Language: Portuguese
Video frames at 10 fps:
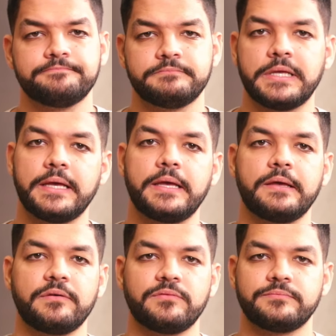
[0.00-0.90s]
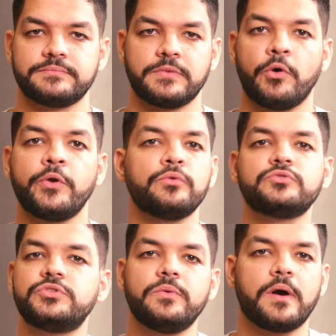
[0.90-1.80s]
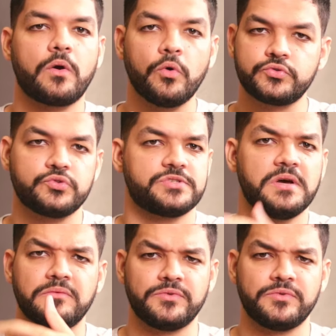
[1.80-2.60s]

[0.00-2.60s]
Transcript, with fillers: né, oriundos de uma construção,